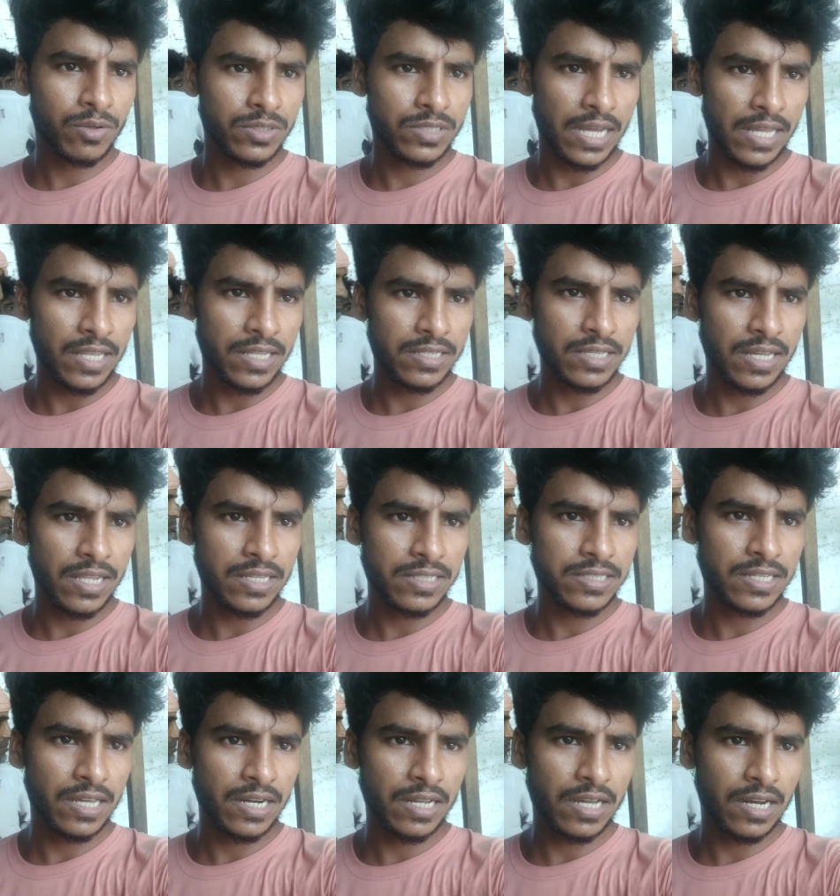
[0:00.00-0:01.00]
को ज़्यादा से ज़्यादा
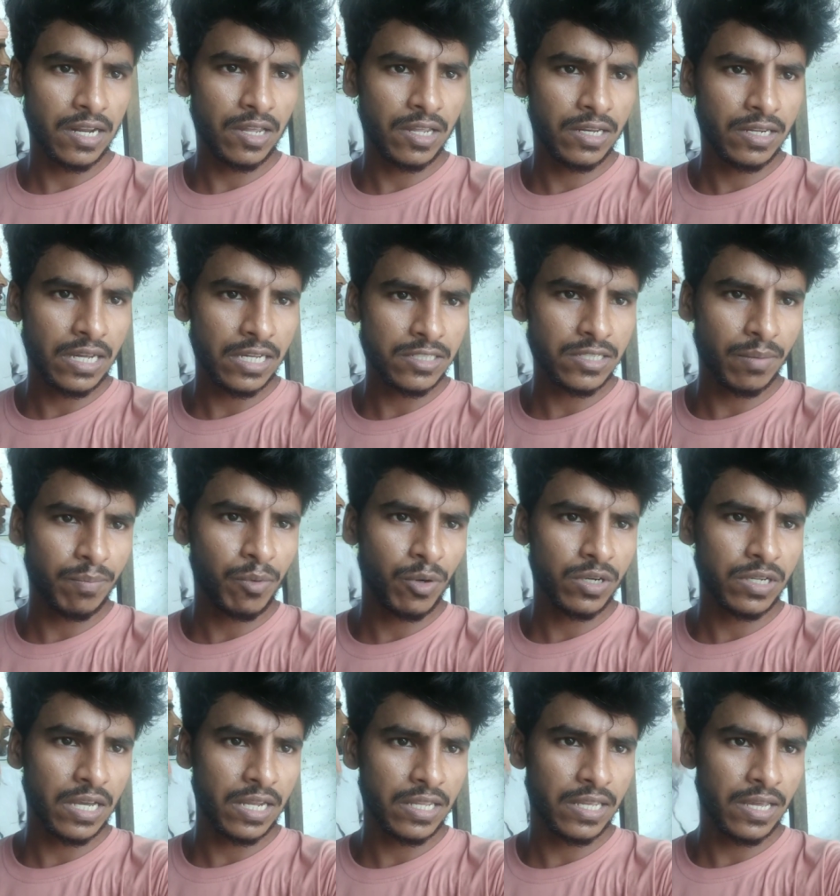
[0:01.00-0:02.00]
शेयर करें इनका
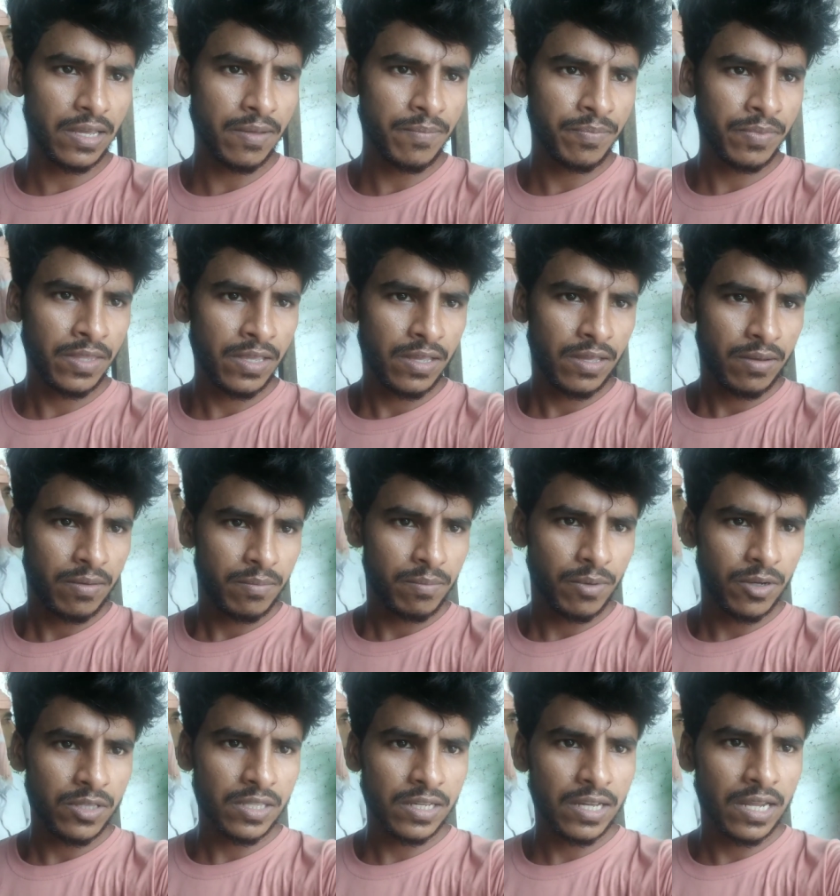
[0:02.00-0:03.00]
सपोर्ट करिए
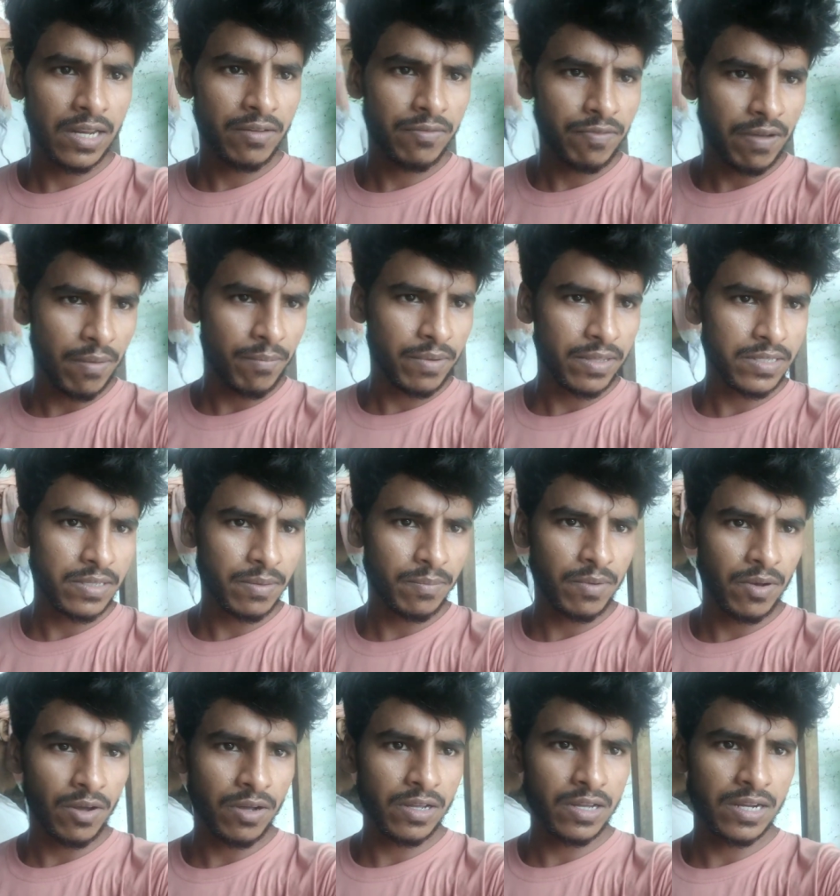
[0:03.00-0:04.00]
बहुत ही गरीब फैमिली से
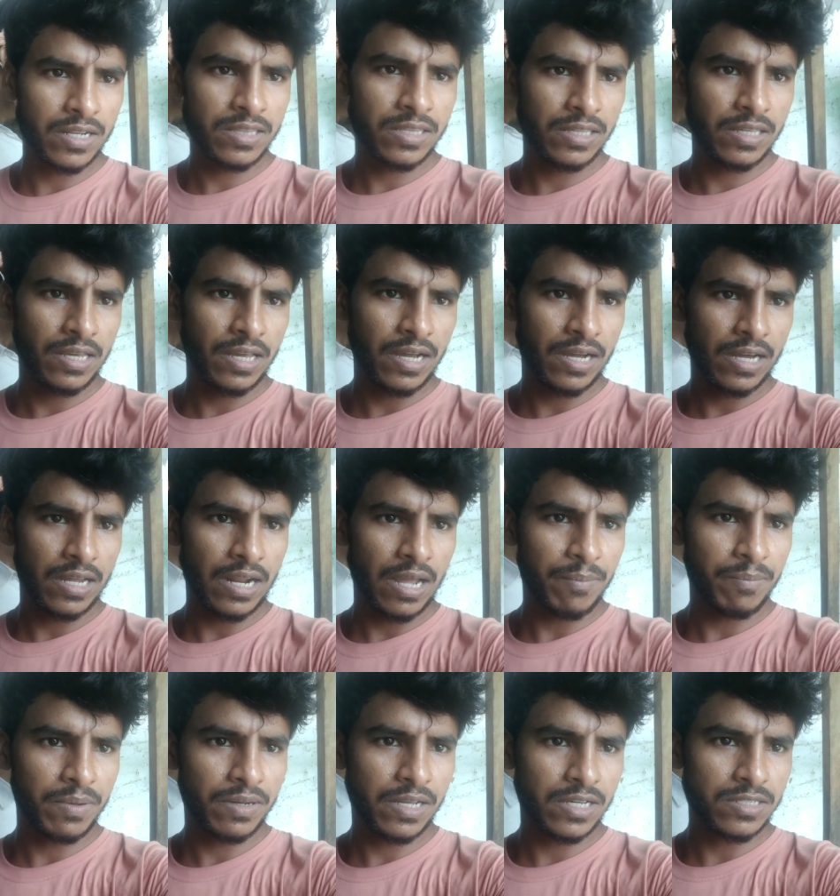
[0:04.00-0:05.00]
बिलोंग करती हैं अगर आप
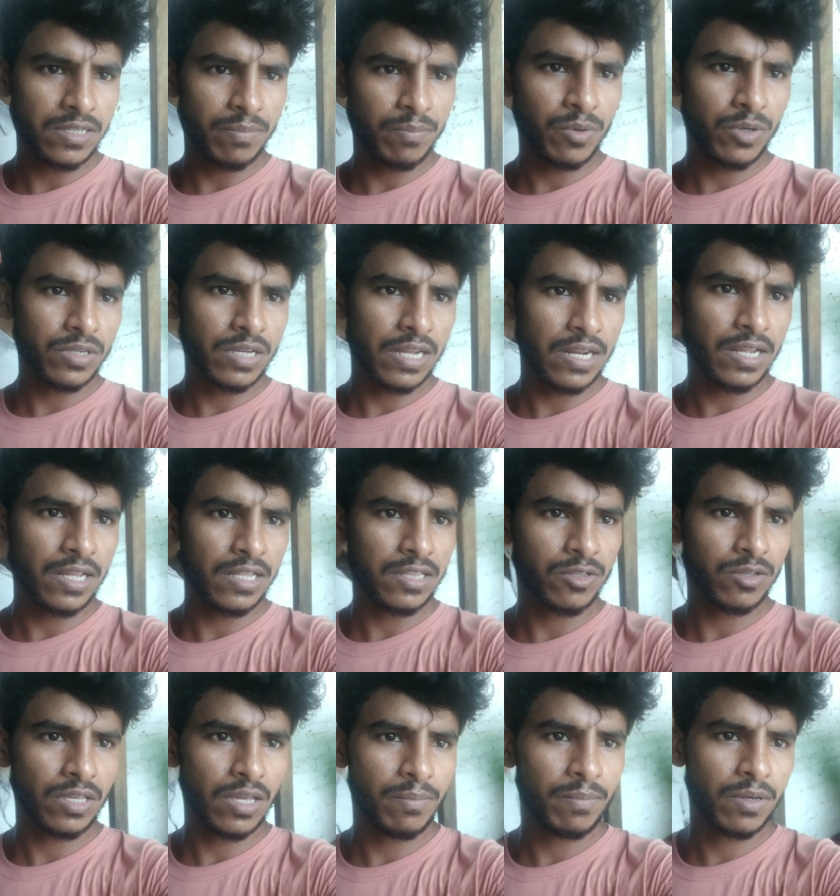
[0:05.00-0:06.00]
इनका सपोर्ट करेंगे तो
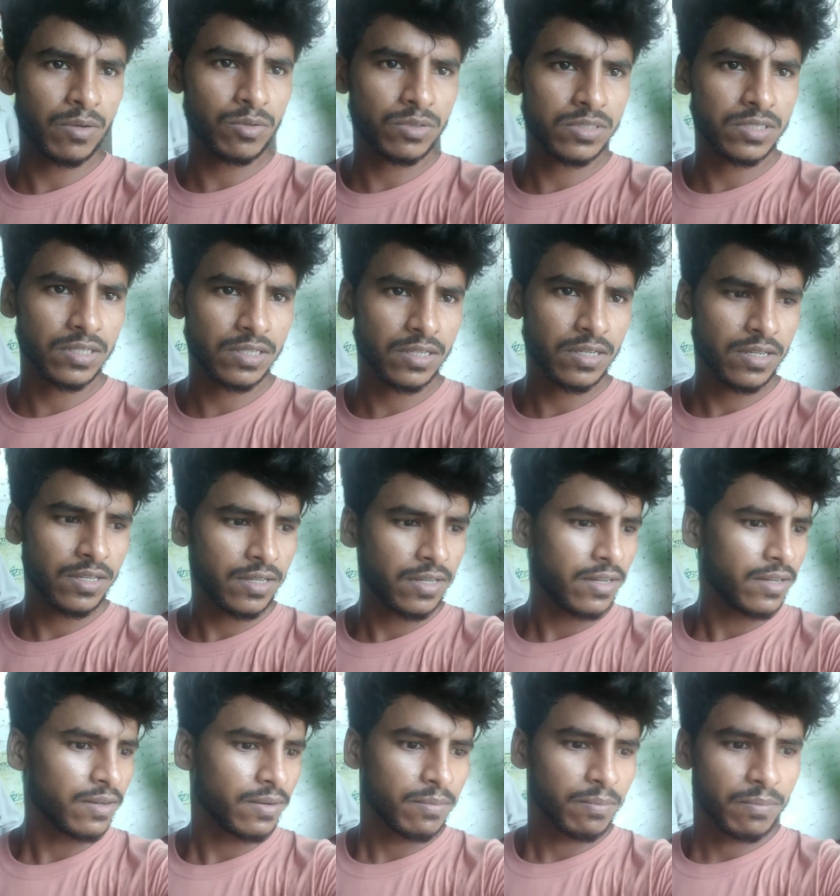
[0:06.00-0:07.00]
ये भी कुछ
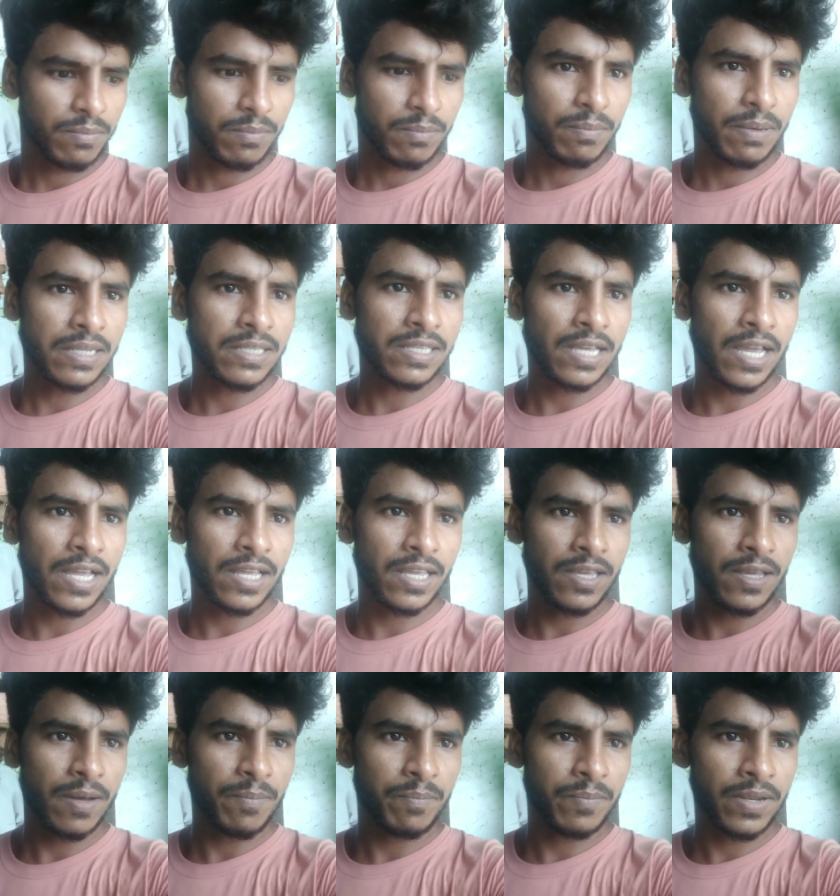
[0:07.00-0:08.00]
बन
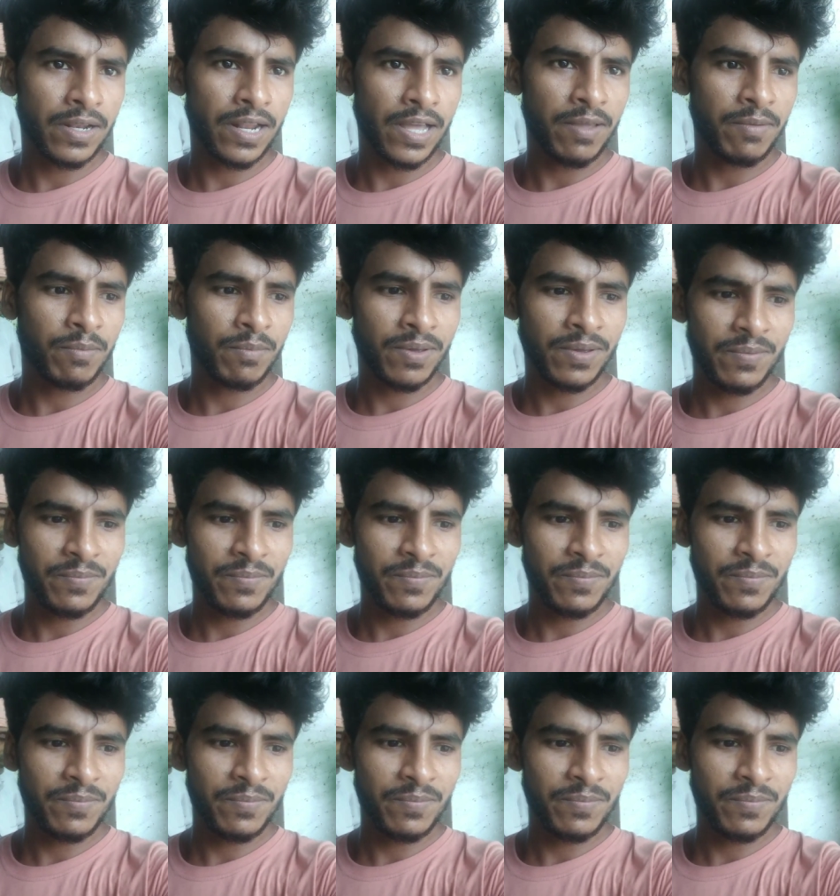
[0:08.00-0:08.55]
जाएंगी अपनी लाइफ में